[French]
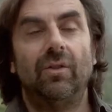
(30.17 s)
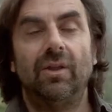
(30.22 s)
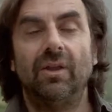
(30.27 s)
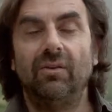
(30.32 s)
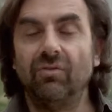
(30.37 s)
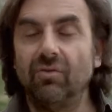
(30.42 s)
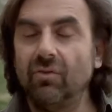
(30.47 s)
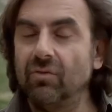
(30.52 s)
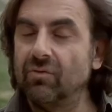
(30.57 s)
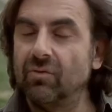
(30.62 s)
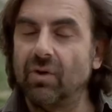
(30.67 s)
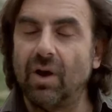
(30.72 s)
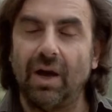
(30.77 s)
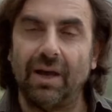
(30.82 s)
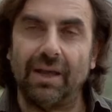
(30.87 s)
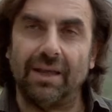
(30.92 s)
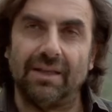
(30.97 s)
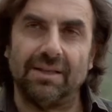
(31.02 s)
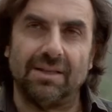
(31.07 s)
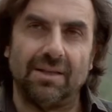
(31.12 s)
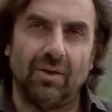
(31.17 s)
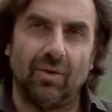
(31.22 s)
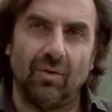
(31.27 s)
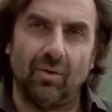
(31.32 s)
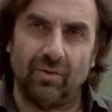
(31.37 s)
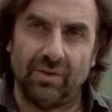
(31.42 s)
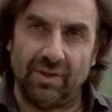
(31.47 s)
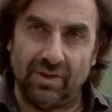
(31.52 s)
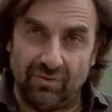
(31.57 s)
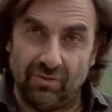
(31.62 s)
On est venu voir, et
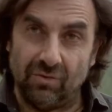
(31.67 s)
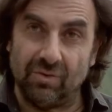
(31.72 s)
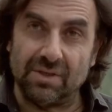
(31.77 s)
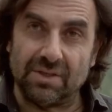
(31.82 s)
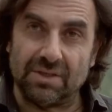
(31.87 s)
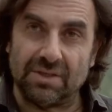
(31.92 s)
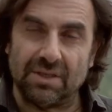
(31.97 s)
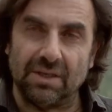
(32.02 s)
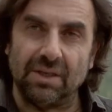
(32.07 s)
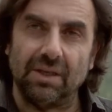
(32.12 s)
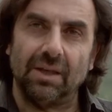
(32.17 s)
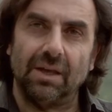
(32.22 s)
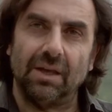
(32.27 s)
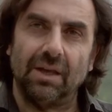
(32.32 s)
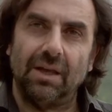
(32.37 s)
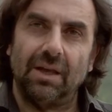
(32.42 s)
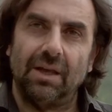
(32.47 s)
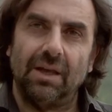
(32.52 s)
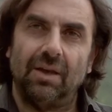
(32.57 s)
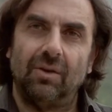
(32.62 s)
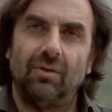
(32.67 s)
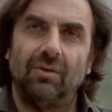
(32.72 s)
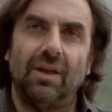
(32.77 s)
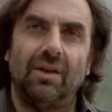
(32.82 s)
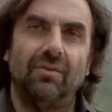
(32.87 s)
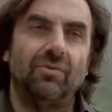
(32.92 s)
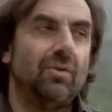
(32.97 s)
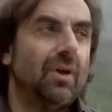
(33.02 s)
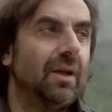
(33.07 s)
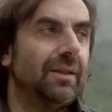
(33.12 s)
on est venu ici, on
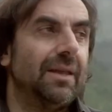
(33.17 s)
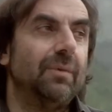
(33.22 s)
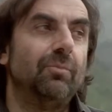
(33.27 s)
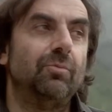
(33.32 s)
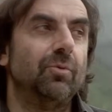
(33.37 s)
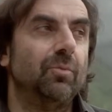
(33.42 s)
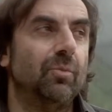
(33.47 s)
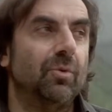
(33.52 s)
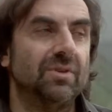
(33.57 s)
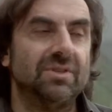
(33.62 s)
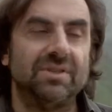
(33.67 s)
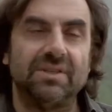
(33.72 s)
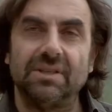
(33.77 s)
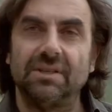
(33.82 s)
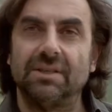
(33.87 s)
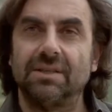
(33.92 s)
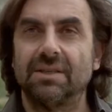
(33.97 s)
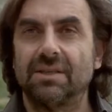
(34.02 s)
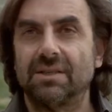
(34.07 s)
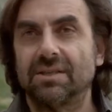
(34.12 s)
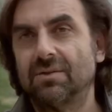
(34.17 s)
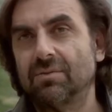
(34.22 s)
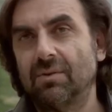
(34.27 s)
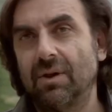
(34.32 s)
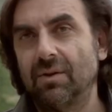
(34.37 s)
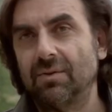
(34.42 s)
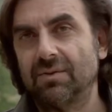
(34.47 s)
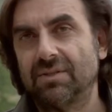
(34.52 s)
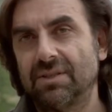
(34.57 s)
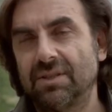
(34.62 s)
a vu un des plus beaux sites qui
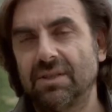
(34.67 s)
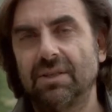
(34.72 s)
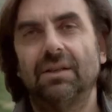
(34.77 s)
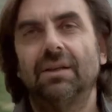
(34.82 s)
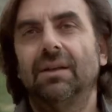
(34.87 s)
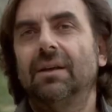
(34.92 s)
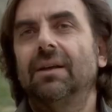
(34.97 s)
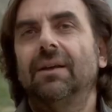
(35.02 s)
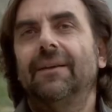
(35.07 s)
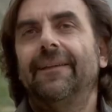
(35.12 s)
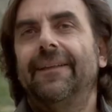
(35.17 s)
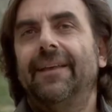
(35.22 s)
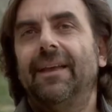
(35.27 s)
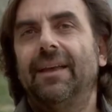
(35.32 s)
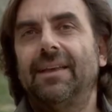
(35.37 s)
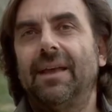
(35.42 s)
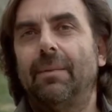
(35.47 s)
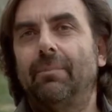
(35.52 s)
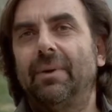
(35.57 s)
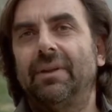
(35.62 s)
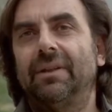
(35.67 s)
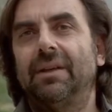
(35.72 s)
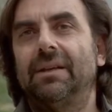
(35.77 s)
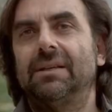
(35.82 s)
soit aussi et il n'y a pas de